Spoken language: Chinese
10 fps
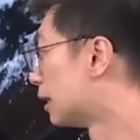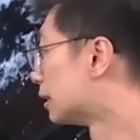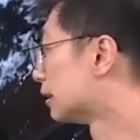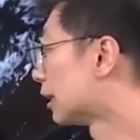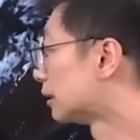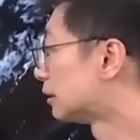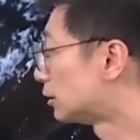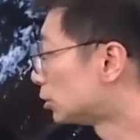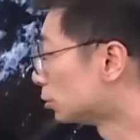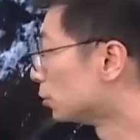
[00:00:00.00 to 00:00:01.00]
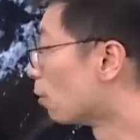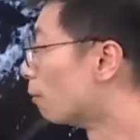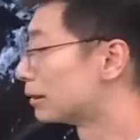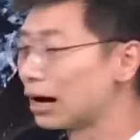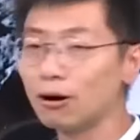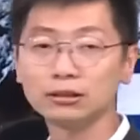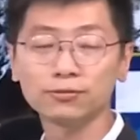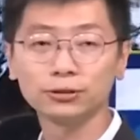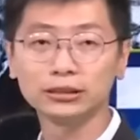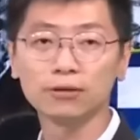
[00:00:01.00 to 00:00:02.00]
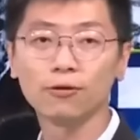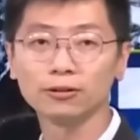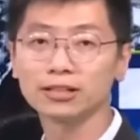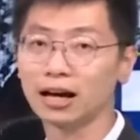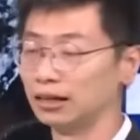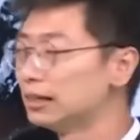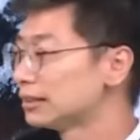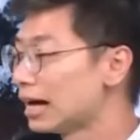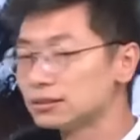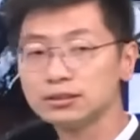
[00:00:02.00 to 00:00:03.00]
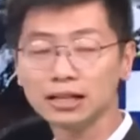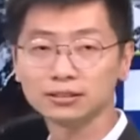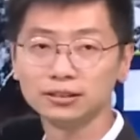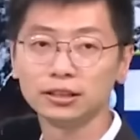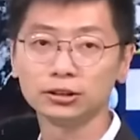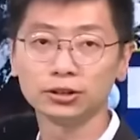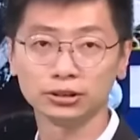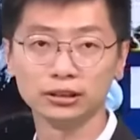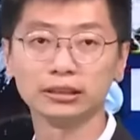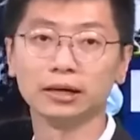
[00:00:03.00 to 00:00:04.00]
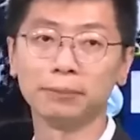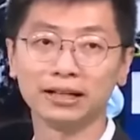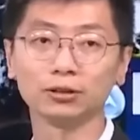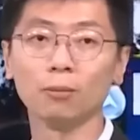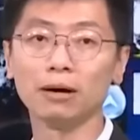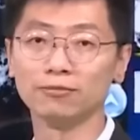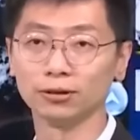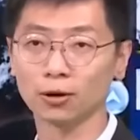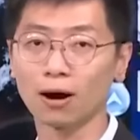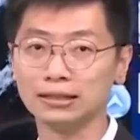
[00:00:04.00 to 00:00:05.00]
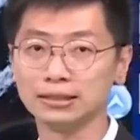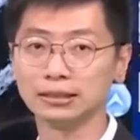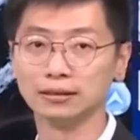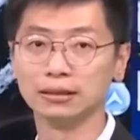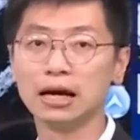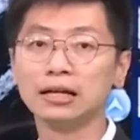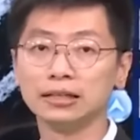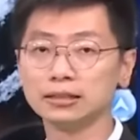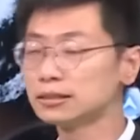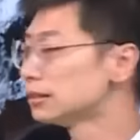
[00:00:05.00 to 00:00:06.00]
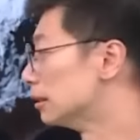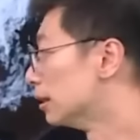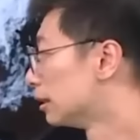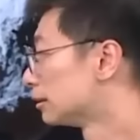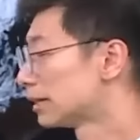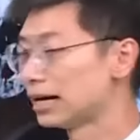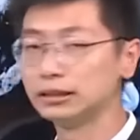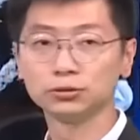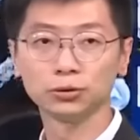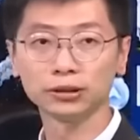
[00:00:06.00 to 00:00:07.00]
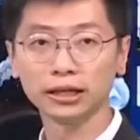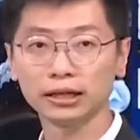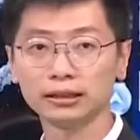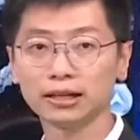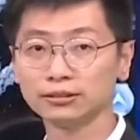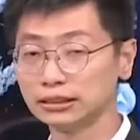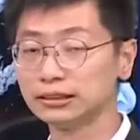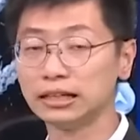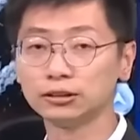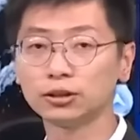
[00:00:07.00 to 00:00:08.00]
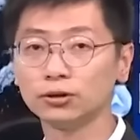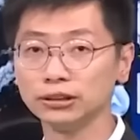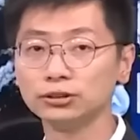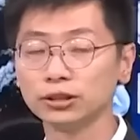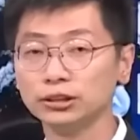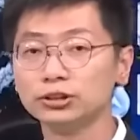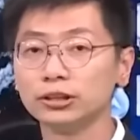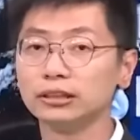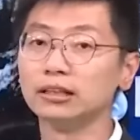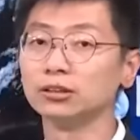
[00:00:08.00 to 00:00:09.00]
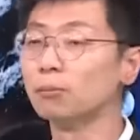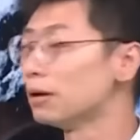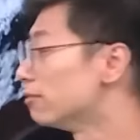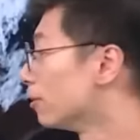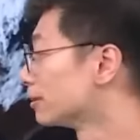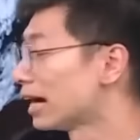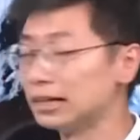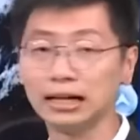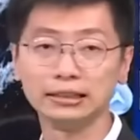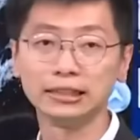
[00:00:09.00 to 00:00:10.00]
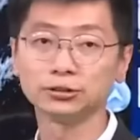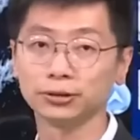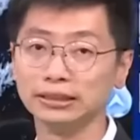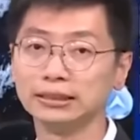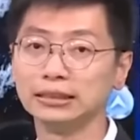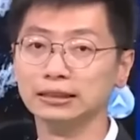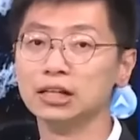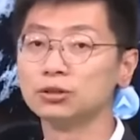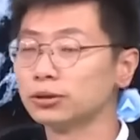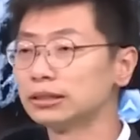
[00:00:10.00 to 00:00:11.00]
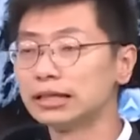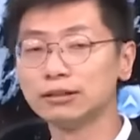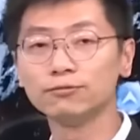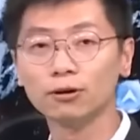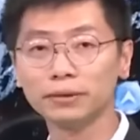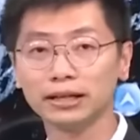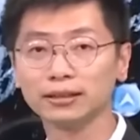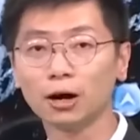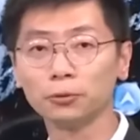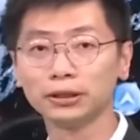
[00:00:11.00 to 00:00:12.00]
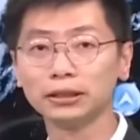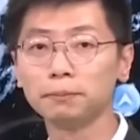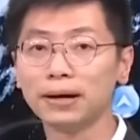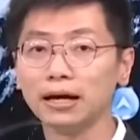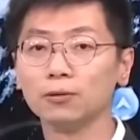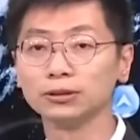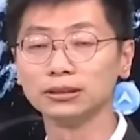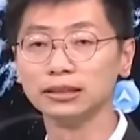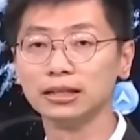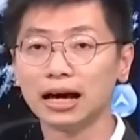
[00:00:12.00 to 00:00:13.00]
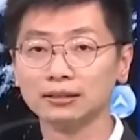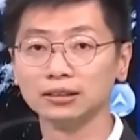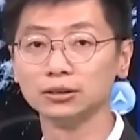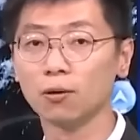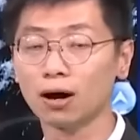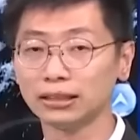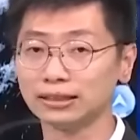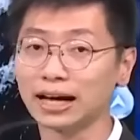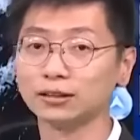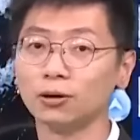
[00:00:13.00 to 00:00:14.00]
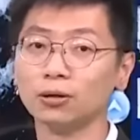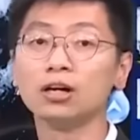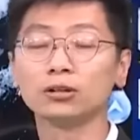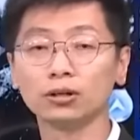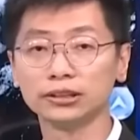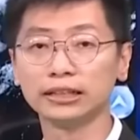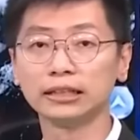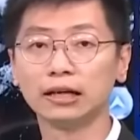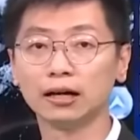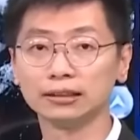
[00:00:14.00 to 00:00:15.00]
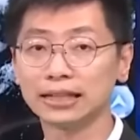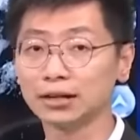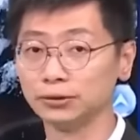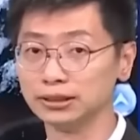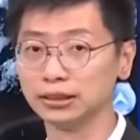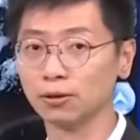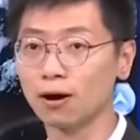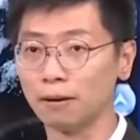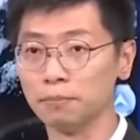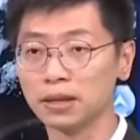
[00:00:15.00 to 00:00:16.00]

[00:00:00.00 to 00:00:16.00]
那至于我们台湾这附近的风场，大致上今天就有是一个偏东北风的环境，因此在昨天到今天都有一阵一阵的东北风带来一些水汽。所以在迎风面，桃园以北或是宜兰，甚至花莲、台东，都有一些呃下雨的情况